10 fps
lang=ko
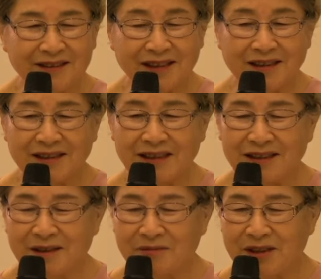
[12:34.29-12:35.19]
창세기
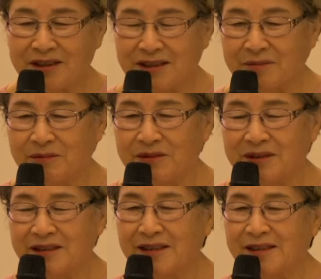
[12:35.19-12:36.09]
3장
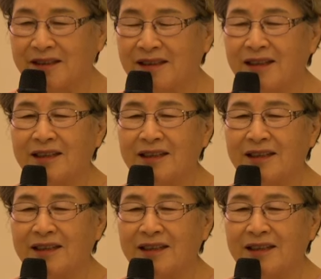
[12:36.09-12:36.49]
15절에서